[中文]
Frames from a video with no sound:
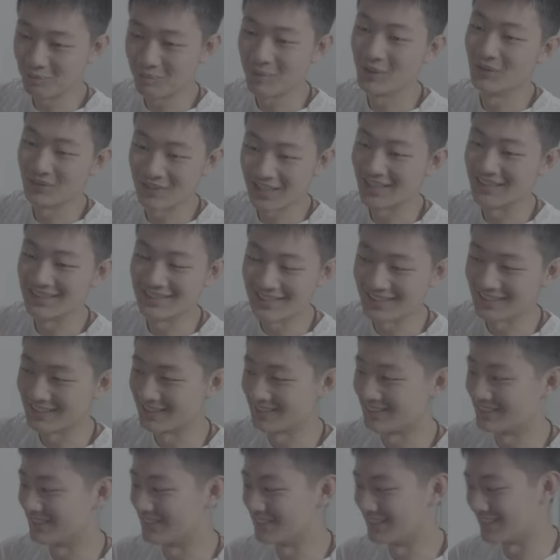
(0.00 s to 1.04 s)
没有弹性的
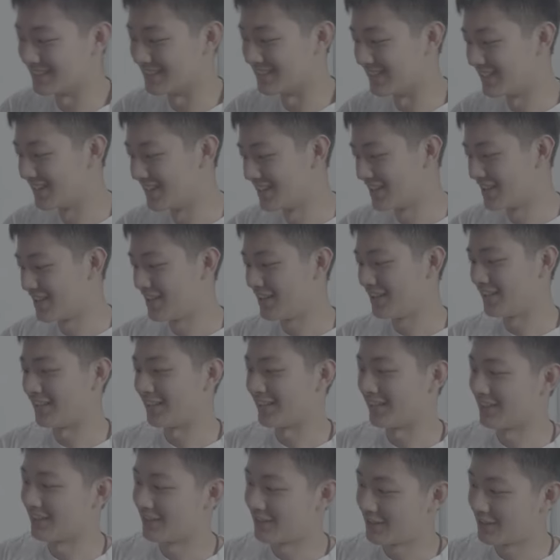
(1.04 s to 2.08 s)
设计。
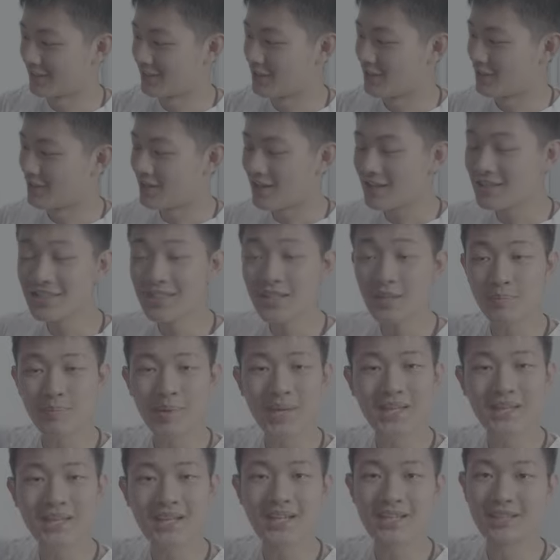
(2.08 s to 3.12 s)
那这个
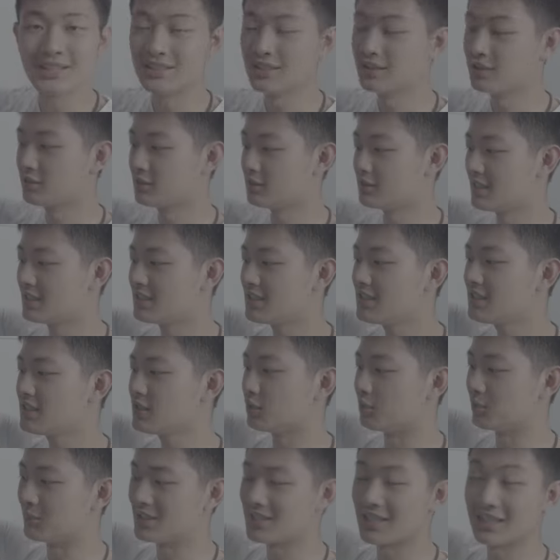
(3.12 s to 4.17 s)
背带呢？那接着我
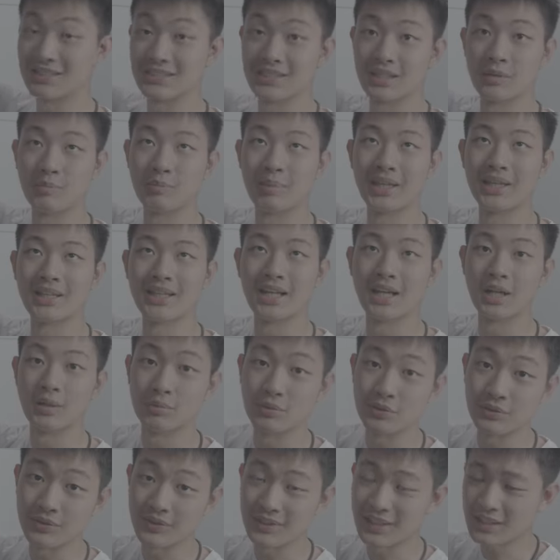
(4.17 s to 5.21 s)
们讲这个背带的
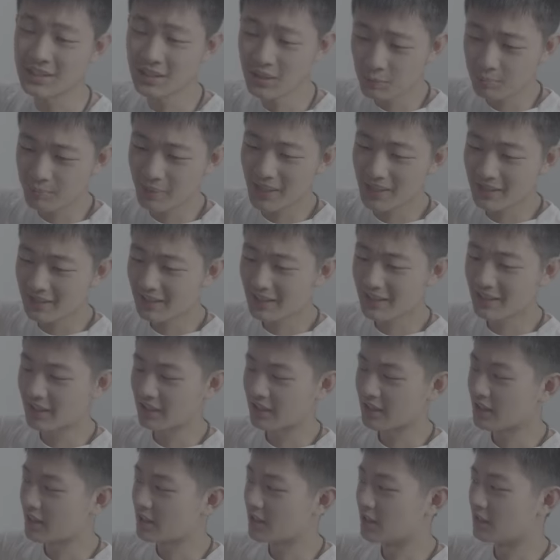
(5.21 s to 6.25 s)
部分，那这个背带
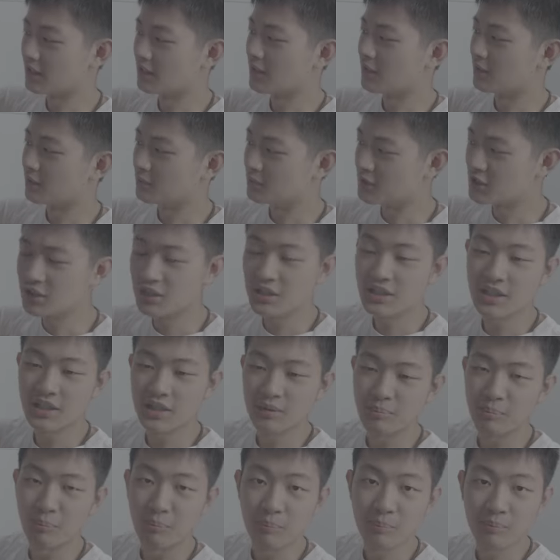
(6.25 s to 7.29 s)
是一个
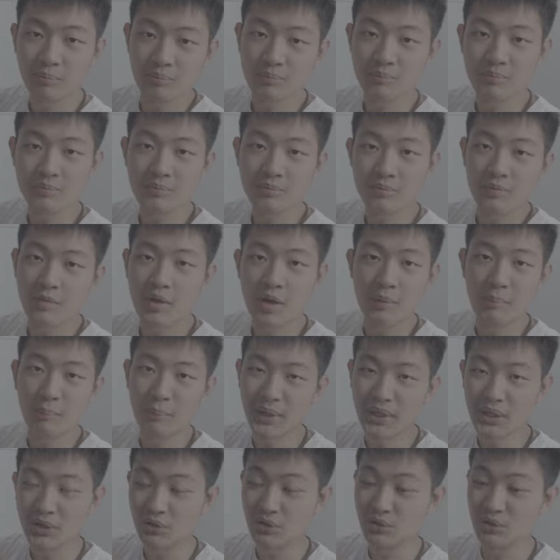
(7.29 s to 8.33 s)
没
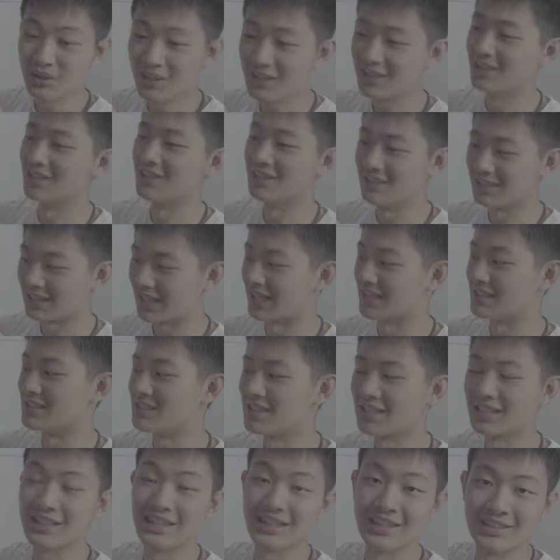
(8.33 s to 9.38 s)
有任何弹
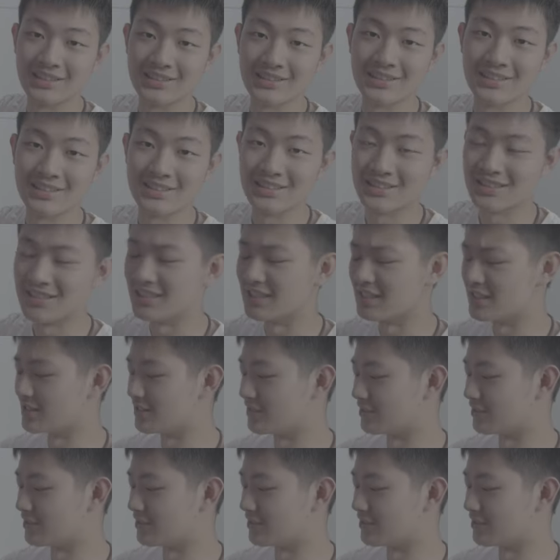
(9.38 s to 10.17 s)
性的一个设计。